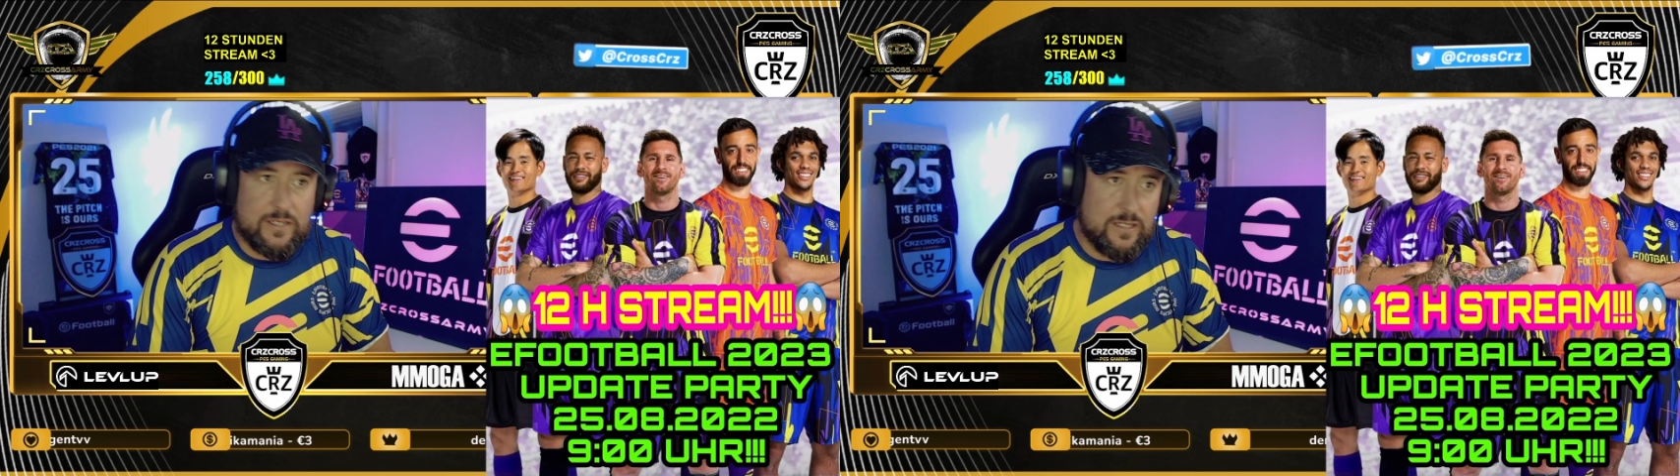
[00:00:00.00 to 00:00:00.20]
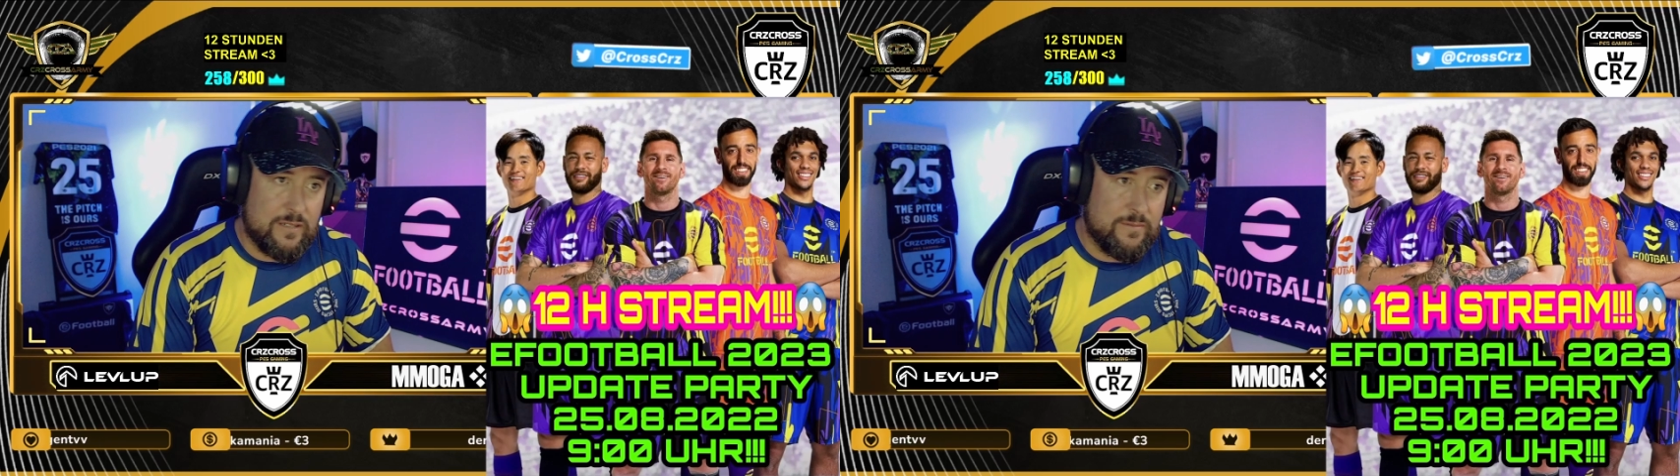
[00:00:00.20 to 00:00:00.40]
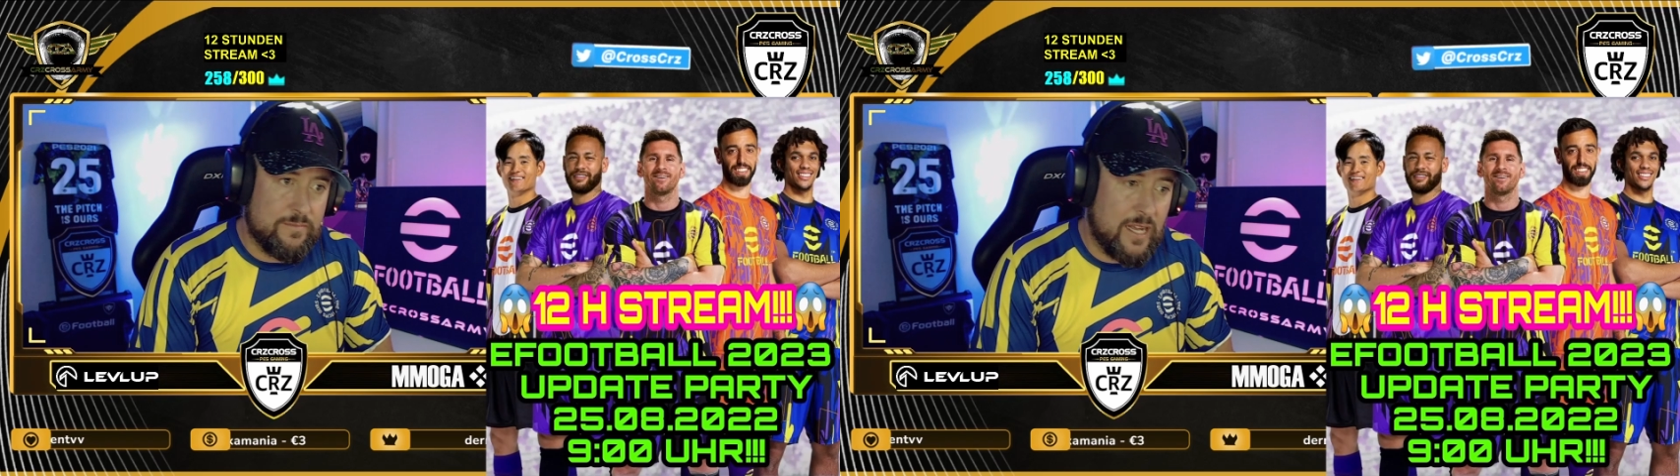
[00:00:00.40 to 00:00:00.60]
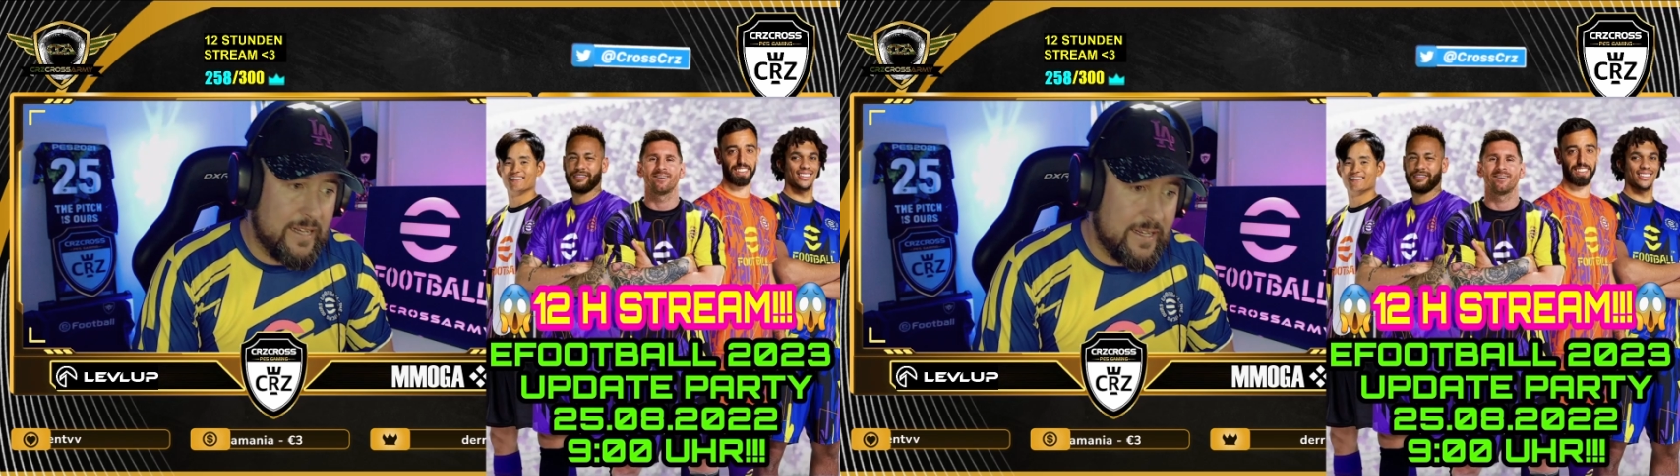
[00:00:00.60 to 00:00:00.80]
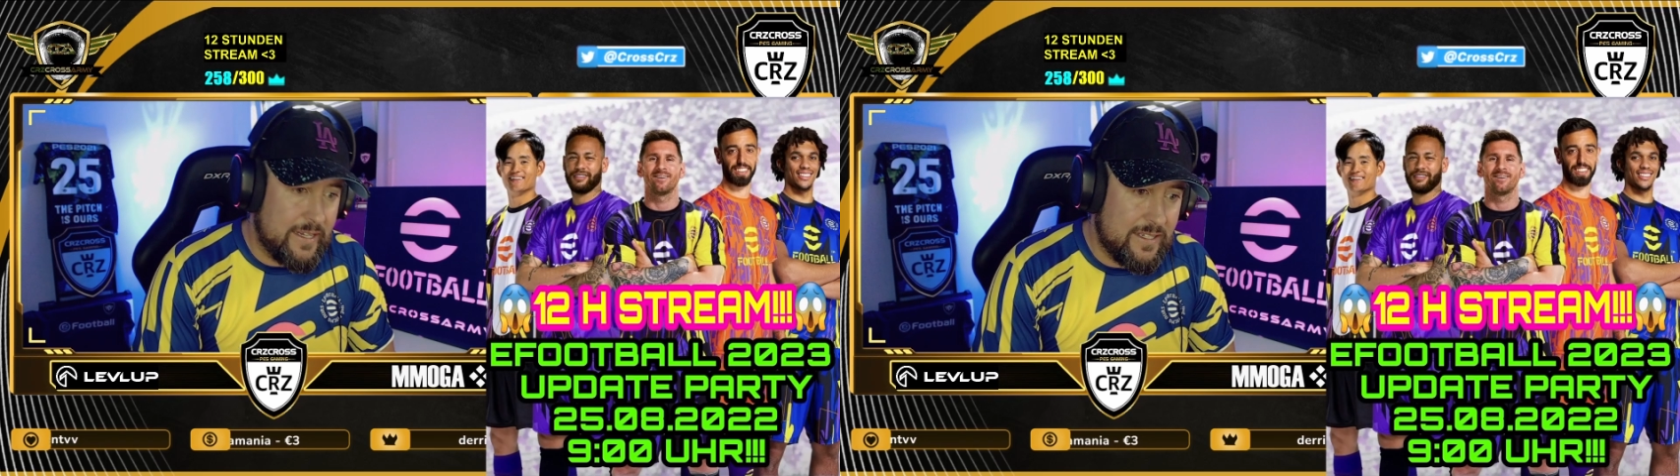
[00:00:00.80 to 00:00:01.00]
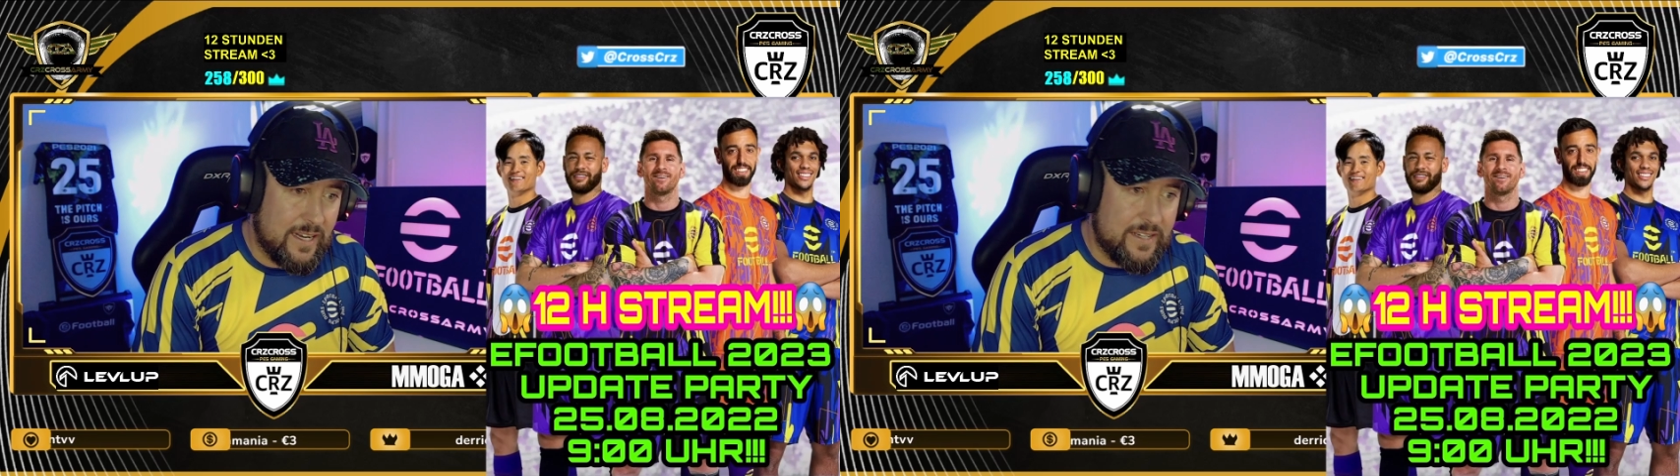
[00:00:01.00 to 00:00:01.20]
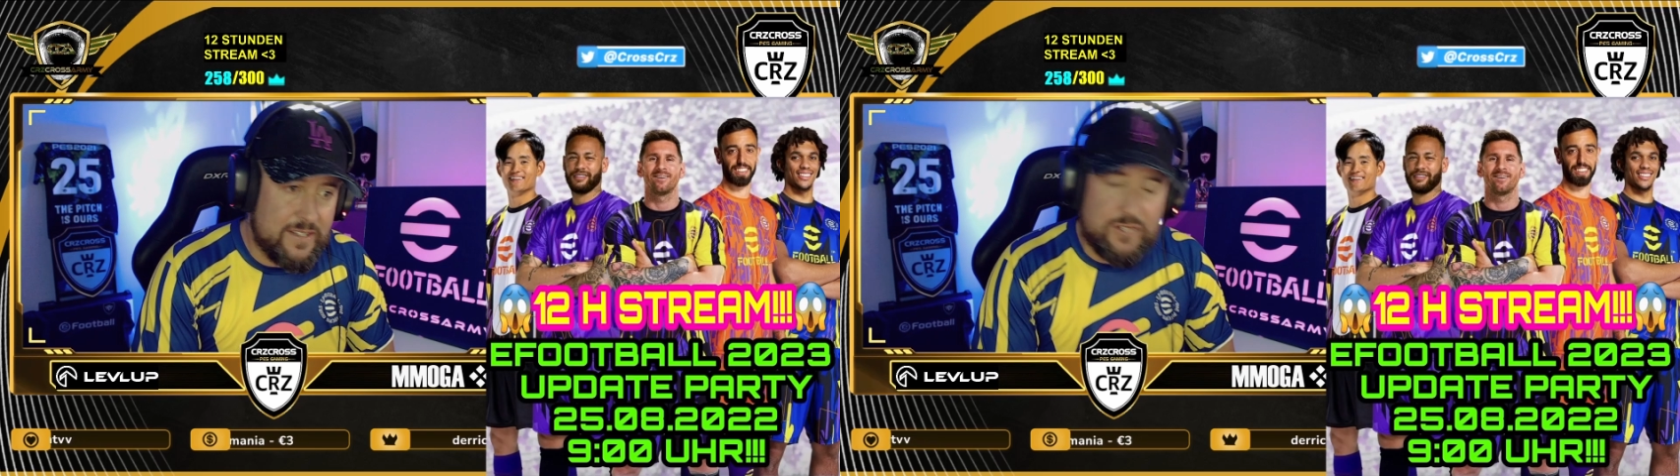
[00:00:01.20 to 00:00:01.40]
ähm, erledigen kann.